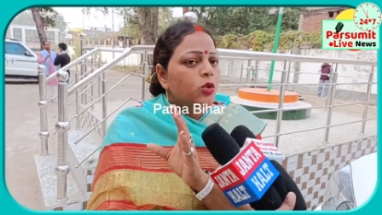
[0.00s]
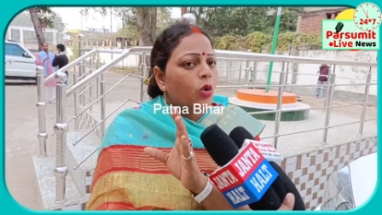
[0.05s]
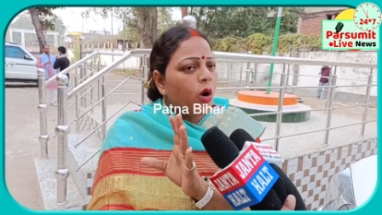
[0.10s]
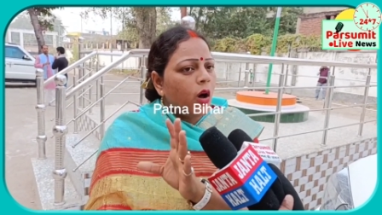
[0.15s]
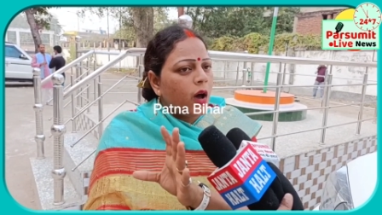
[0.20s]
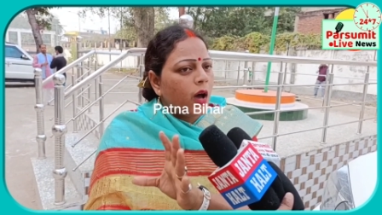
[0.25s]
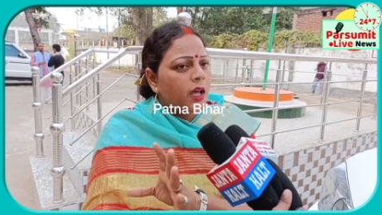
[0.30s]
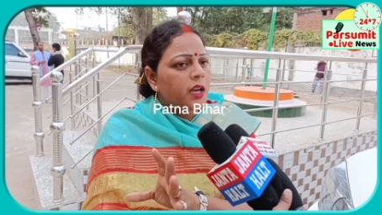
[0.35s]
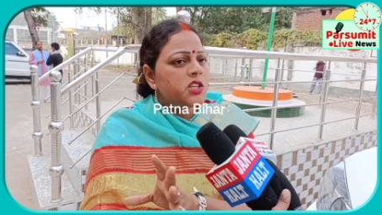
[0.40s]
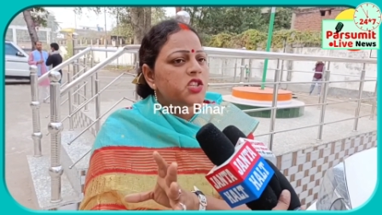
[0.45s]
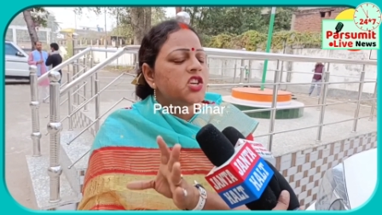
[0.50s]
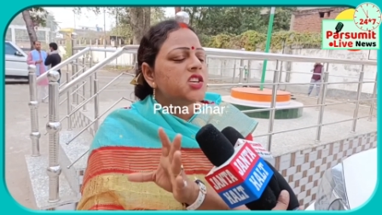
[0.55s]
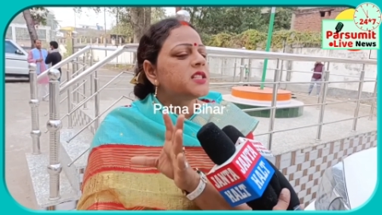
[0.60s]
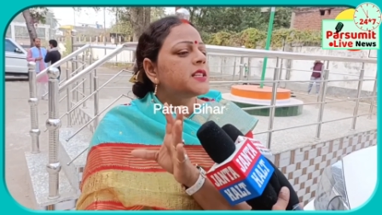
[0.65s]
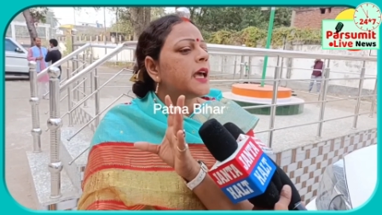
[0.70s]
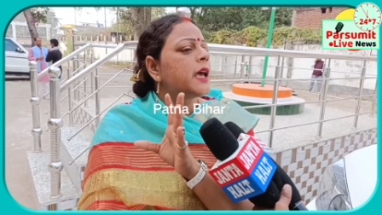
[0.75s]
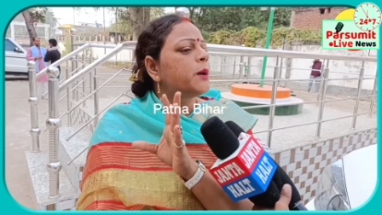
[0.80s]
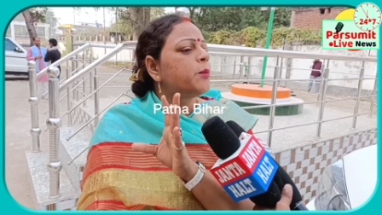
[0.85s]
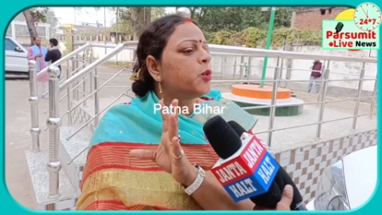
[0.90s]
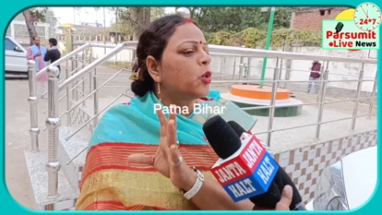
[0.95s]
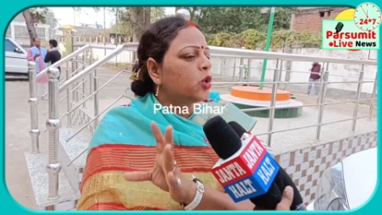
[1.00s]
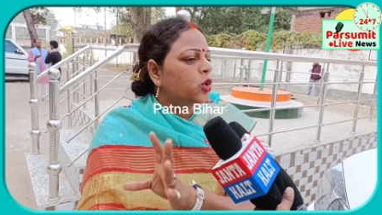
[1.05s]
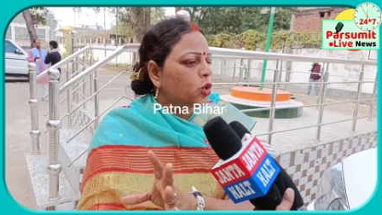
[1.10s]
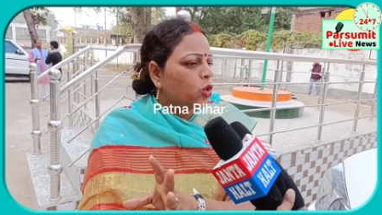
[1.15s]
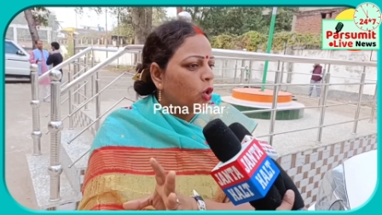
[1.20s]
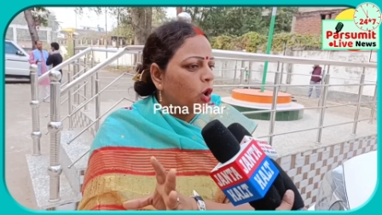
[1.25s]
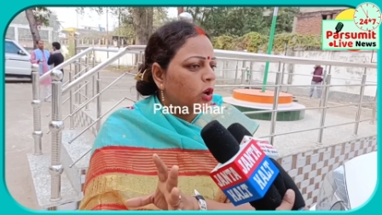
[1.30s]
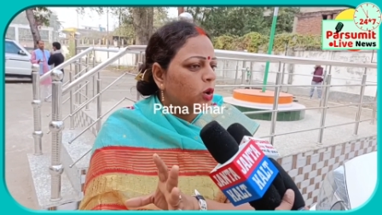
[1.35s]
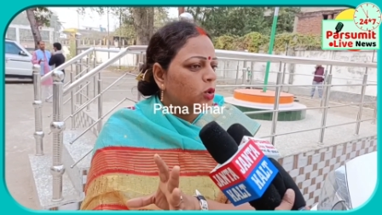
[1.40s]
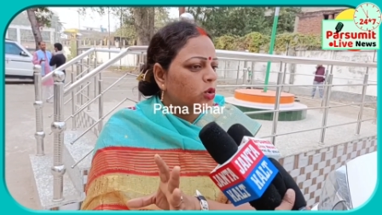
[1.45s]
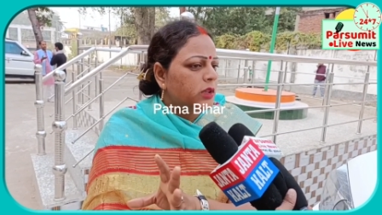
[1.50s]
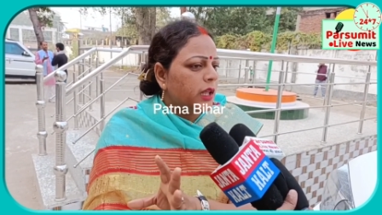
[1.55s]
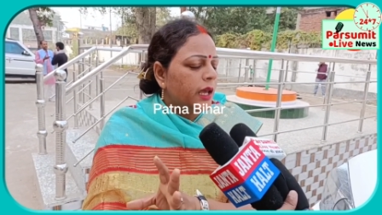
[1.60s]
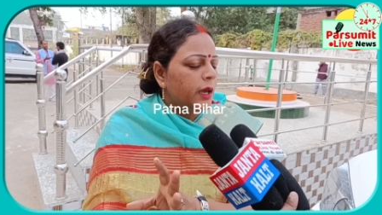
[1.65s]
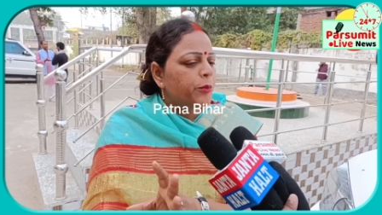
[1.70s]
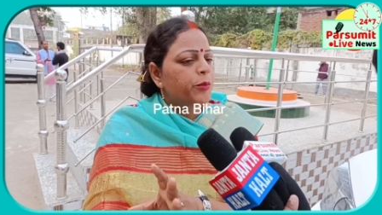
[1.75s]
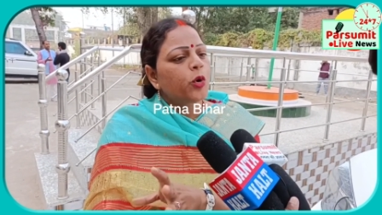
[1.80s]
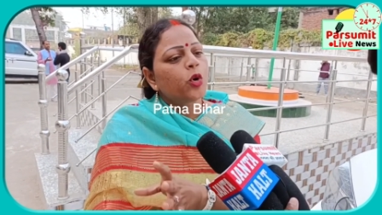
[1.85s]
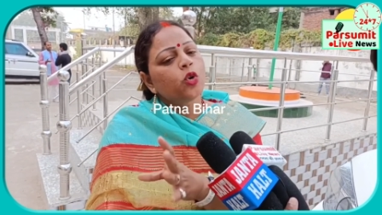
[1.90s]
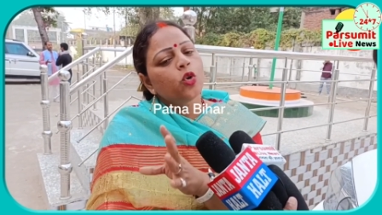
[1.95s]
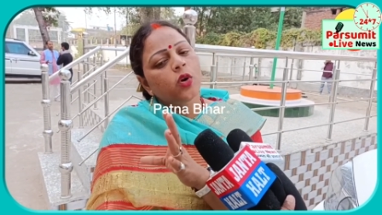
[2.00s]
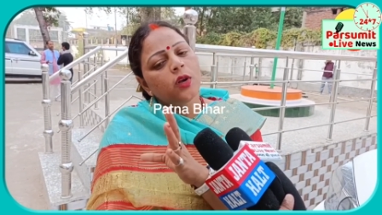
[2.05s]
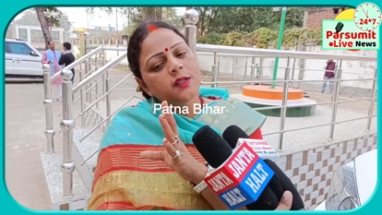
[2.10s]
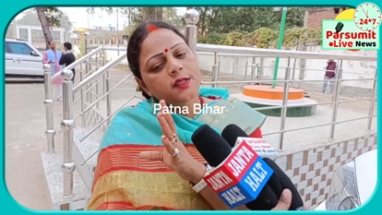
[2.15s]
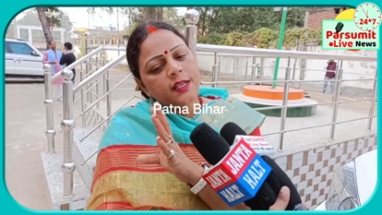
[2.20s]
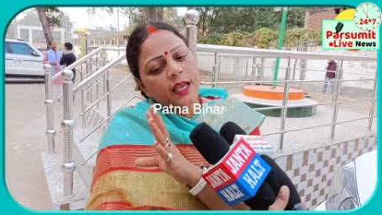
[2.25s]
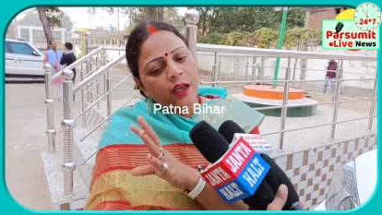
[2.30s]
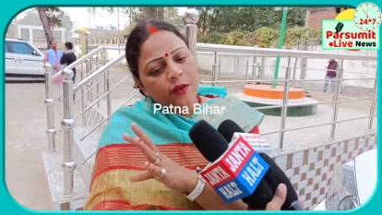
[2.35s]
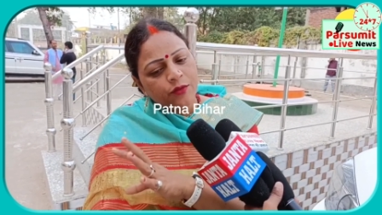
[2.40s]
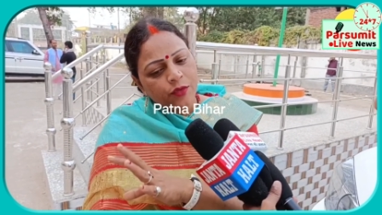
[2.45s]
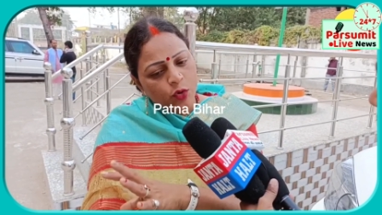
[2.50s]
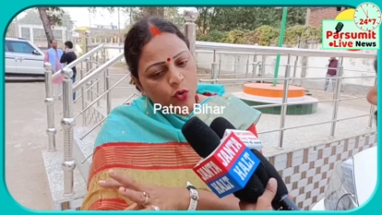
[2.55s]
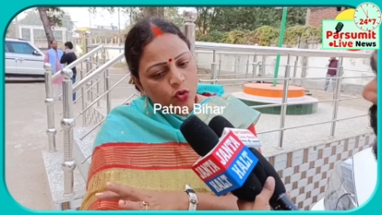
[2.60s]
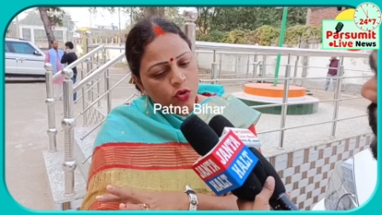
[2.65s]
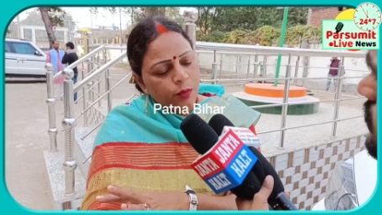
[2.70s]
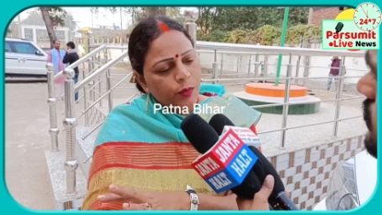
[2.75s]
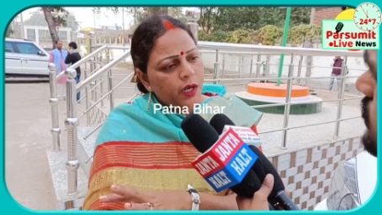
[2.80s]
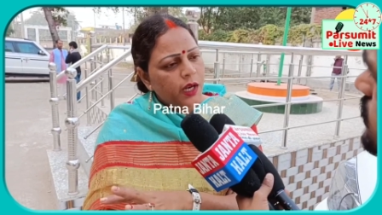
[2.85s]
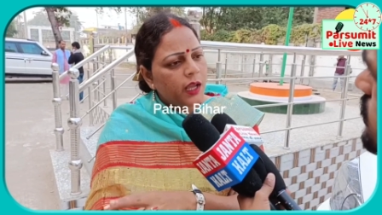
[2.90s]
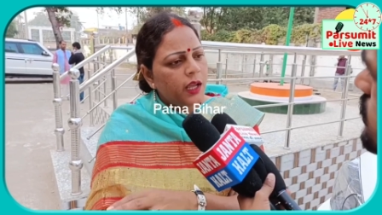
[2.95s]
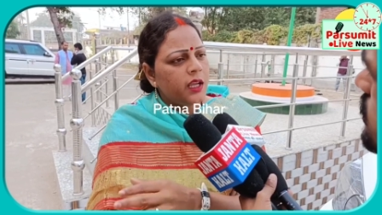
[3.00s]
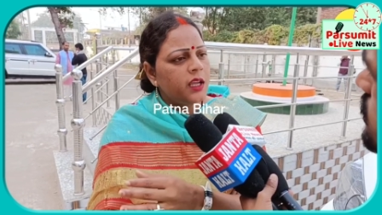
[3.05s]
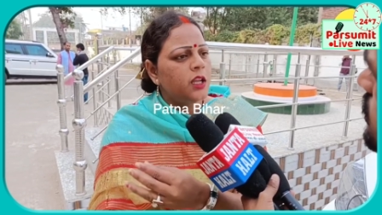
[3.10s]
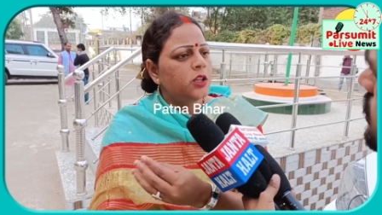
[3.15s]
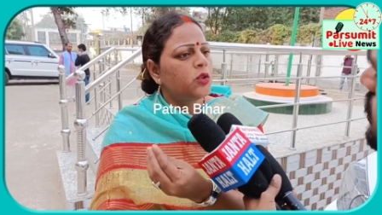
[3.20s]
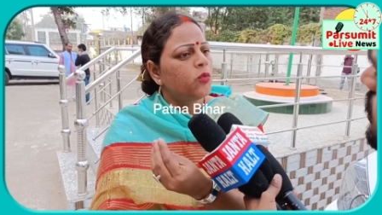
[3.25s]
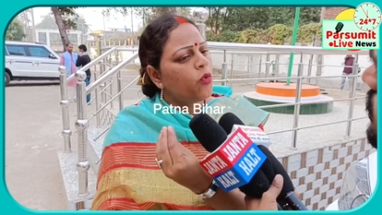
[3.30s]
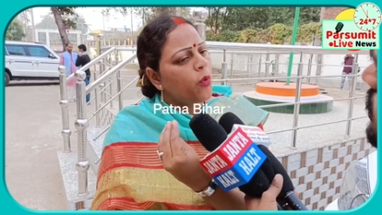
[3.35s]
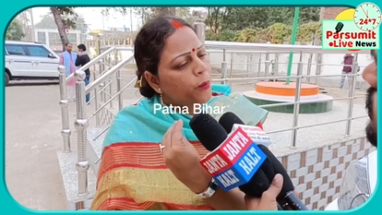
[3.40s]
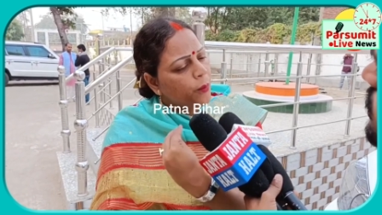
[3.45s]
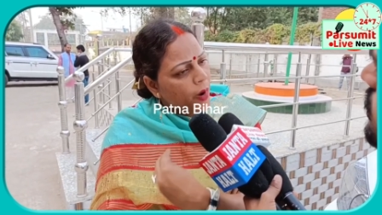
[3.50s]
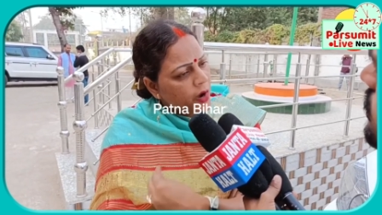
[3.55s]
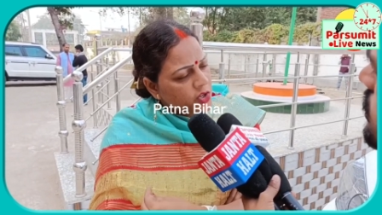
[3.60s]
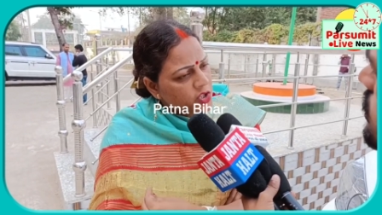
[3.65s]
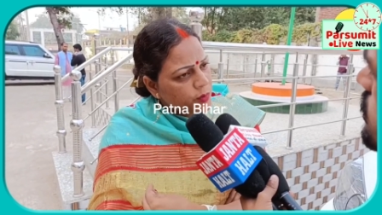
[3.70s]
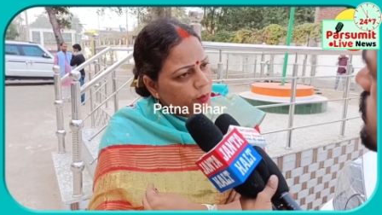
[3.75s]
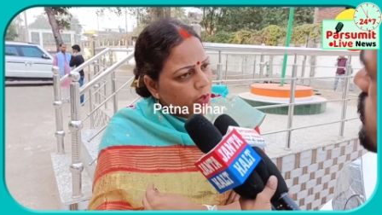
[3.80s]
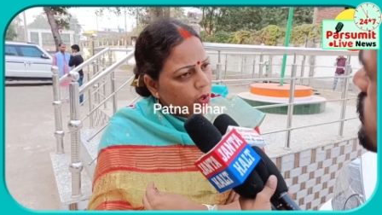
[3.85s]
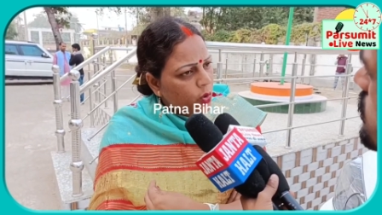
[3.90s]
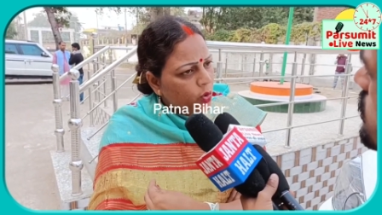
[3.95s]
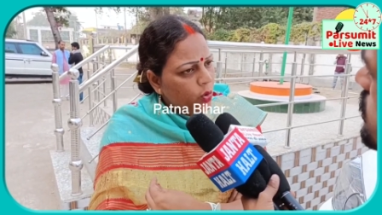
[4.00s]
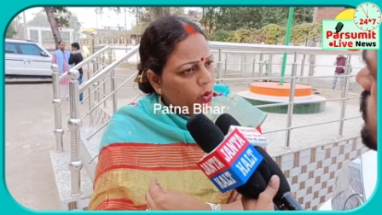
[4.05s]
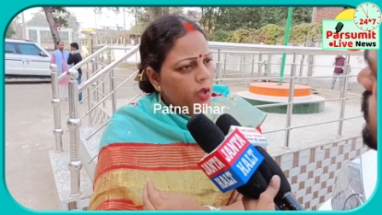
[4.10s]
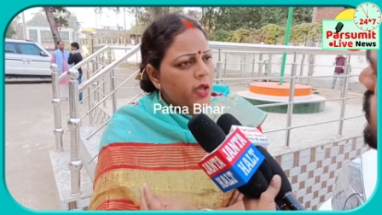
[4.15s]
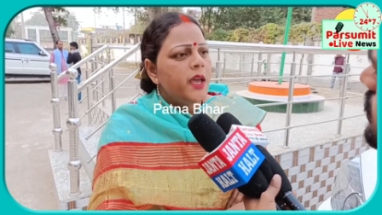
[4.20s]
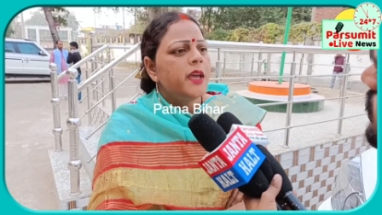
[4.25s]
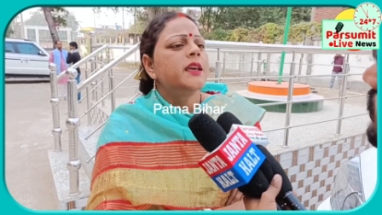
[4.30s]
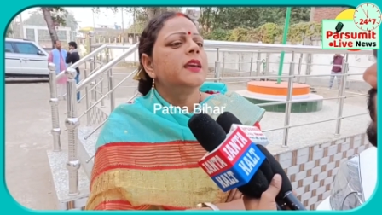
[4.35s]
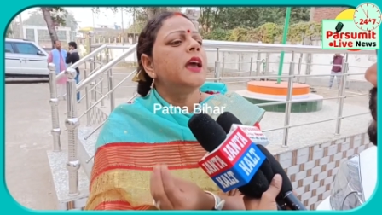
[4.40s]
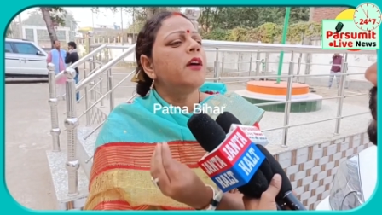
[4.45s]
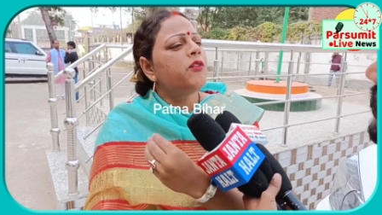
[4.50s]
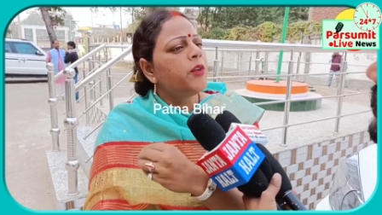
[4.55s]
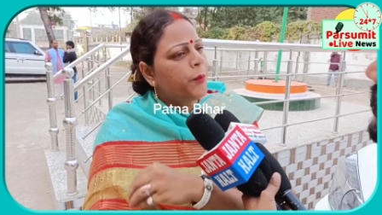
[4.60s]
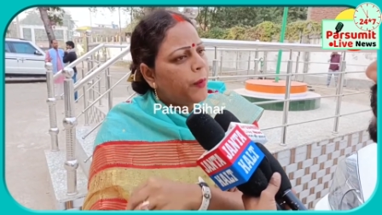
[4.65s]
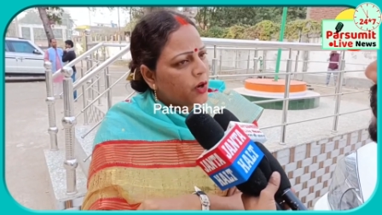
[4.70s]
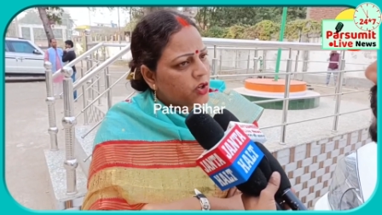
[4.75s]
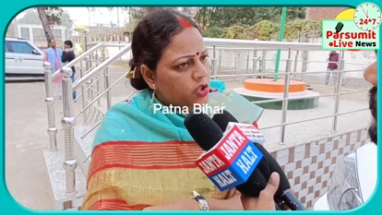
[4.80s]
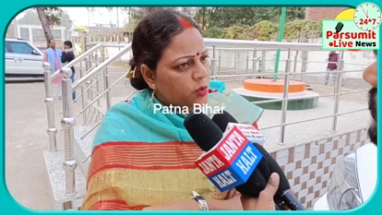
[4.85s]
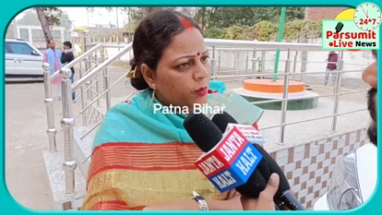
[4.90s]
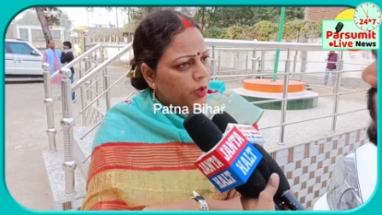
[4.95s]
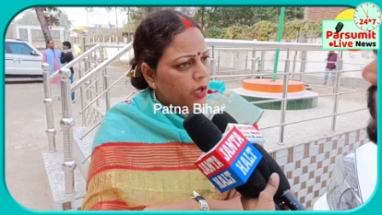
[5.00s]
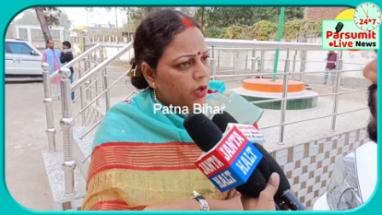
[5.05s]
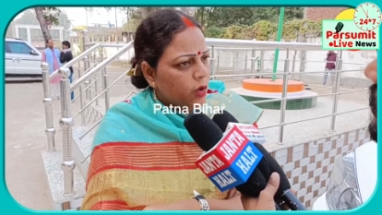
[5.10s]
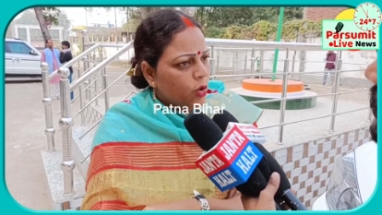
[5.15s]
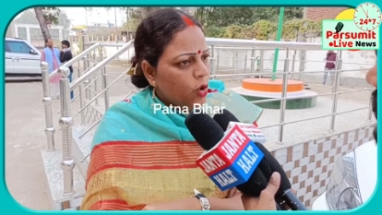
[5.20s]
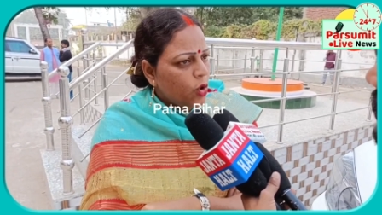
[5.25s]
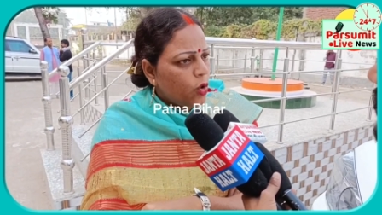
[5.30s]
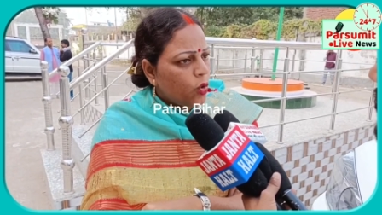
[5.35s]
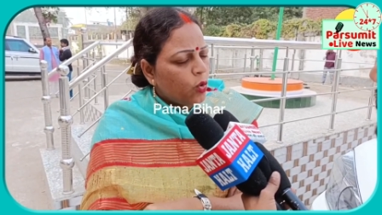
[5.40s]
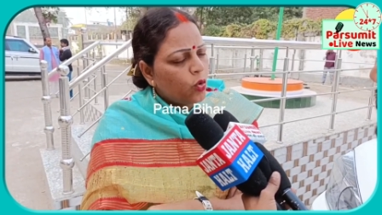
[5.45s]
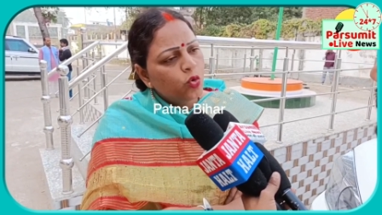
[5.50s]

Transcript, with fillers: तो हर चीज़ का एक प्रोटोकॉल होता है प्रोटोकॉल से आप विरुद्ध में रहेंगे तो वो पक्ष में हो या विपक्ष में है